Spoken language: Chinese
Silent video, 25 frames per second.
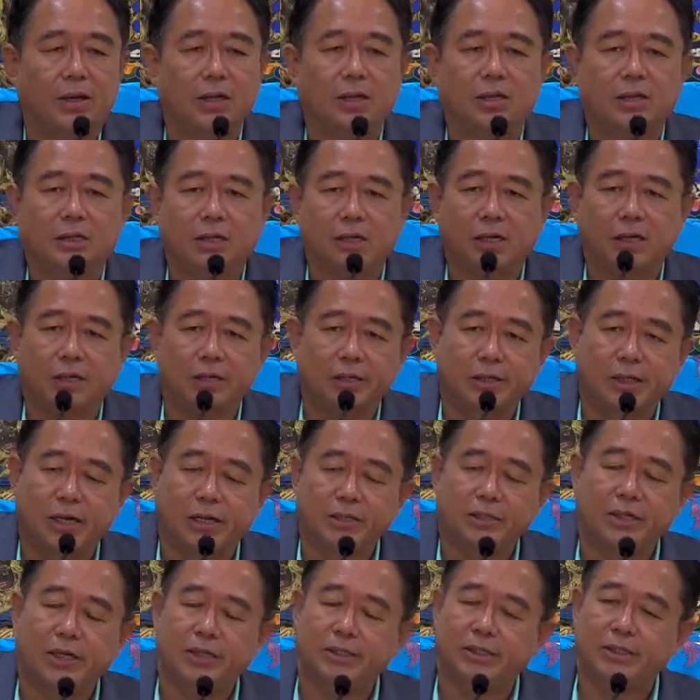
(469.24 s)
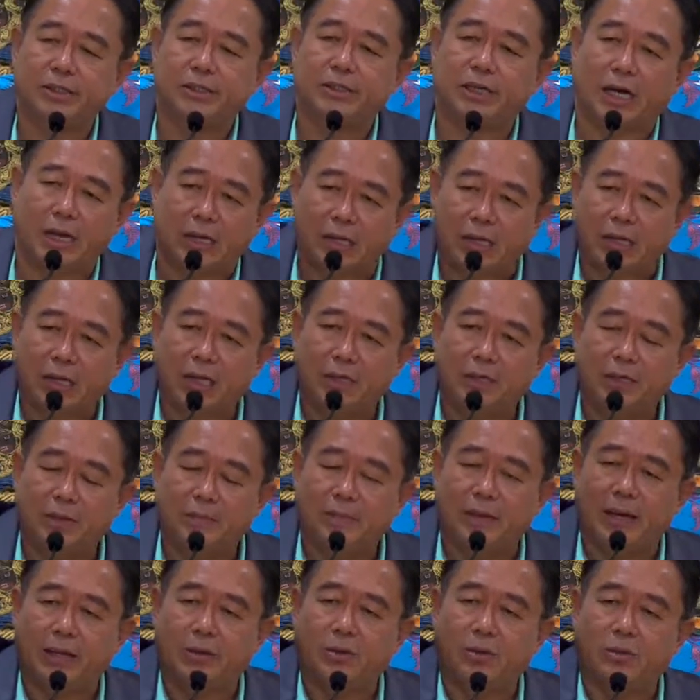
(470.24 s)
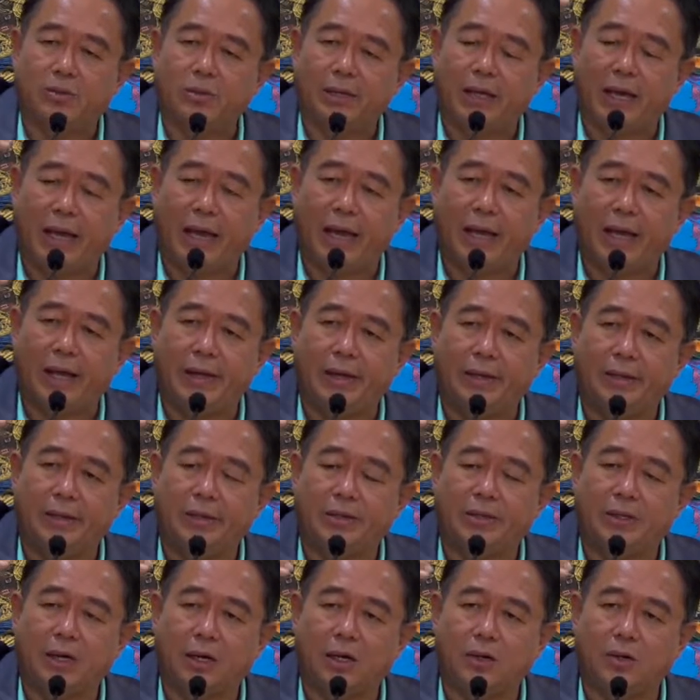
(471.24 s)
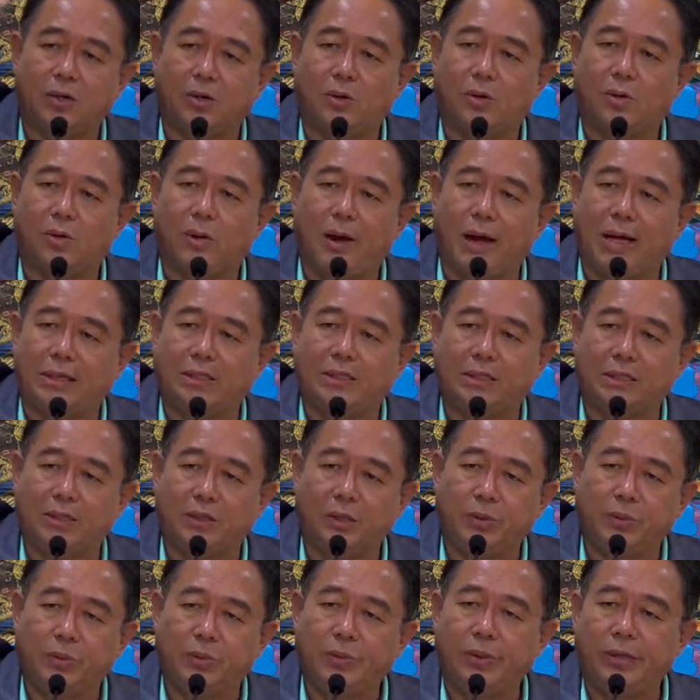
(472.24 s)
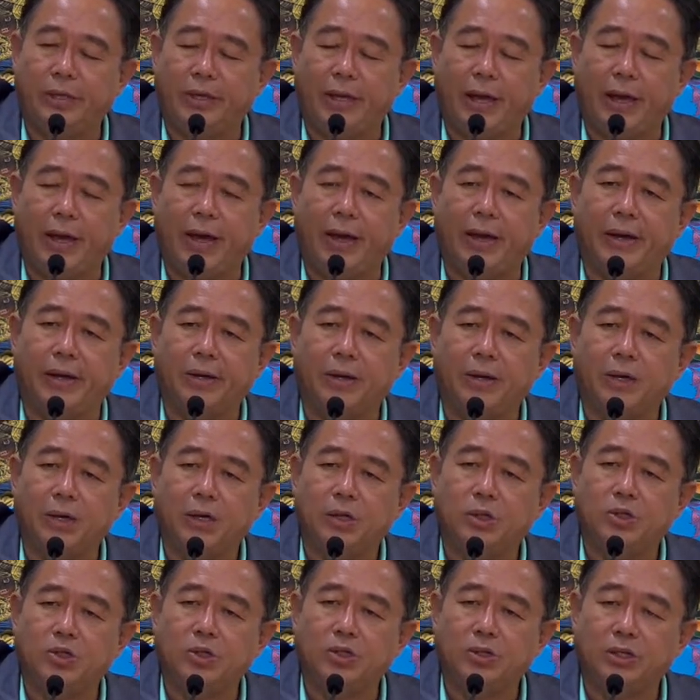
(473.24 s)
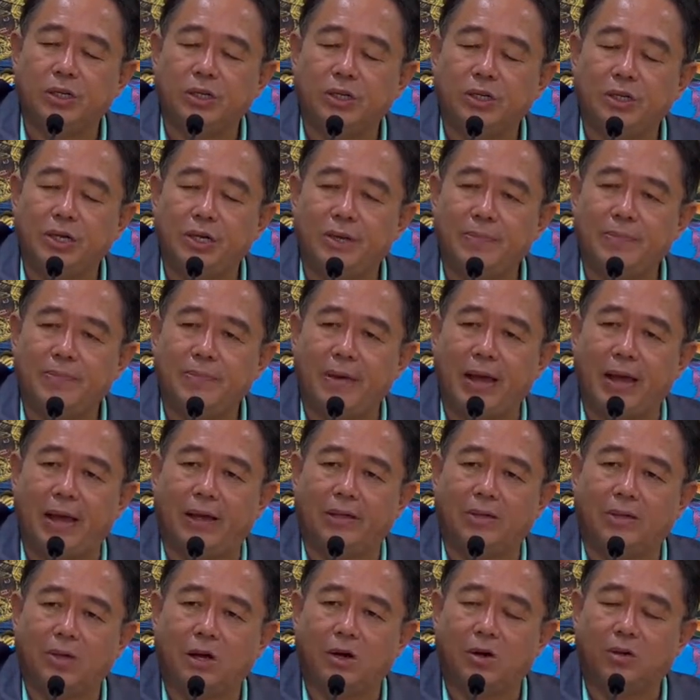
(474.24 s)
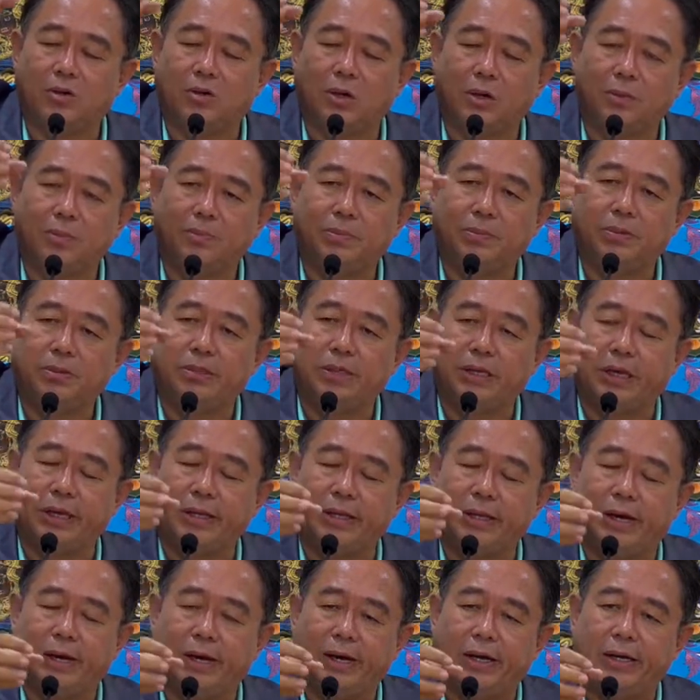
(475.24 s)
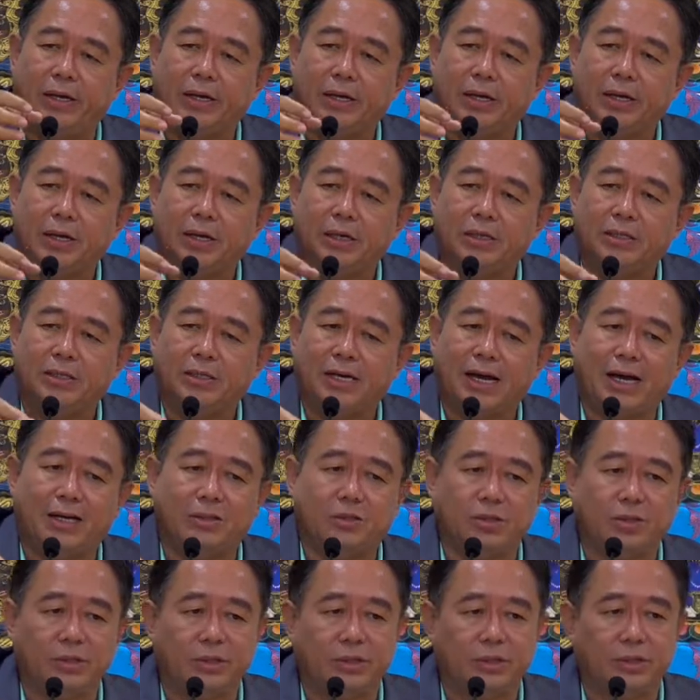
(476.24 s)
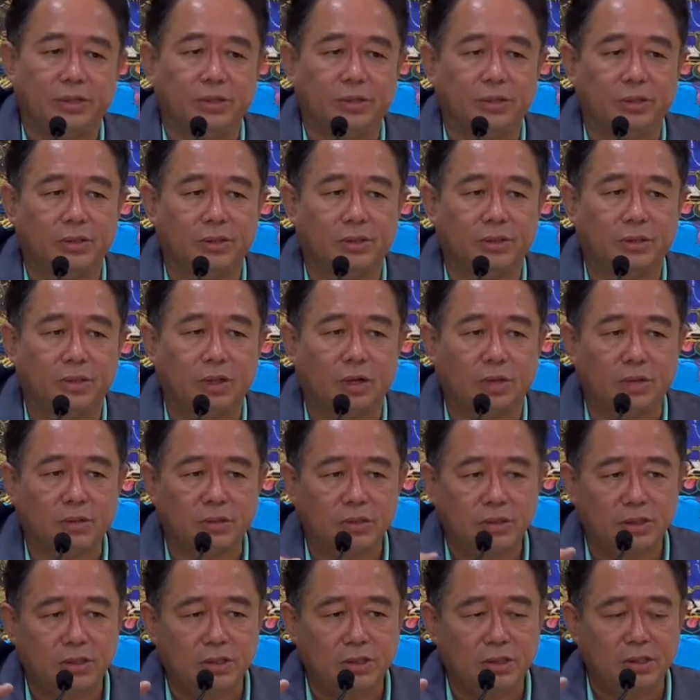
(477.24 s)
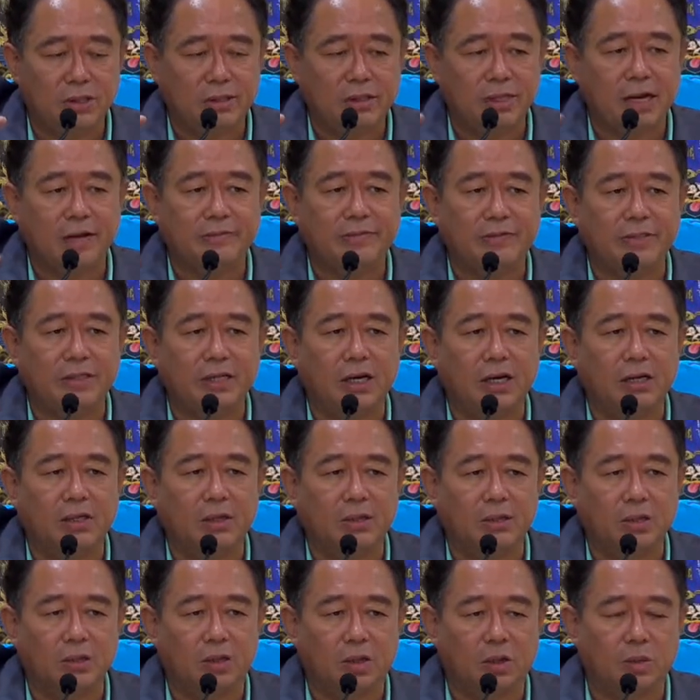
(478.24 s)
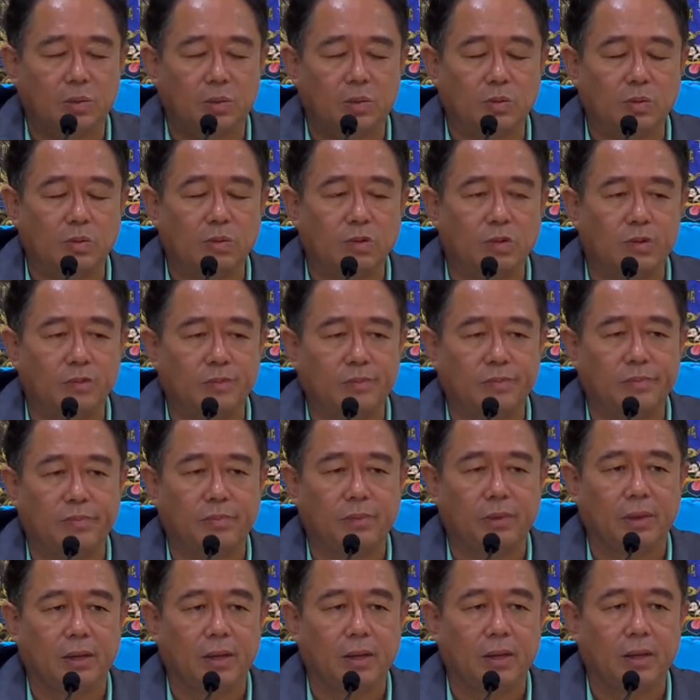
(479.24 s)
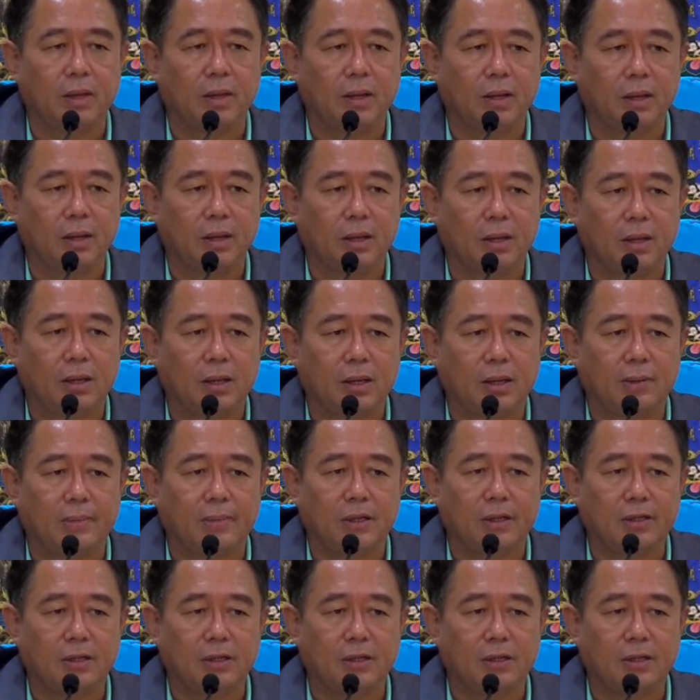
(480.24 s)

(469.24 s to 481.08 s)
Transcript: 这个刚才是讲了任脉通连，然后化成的玉液顺着任脉滔滔不绝的下去，到自己的下腹腔，到颅中。那么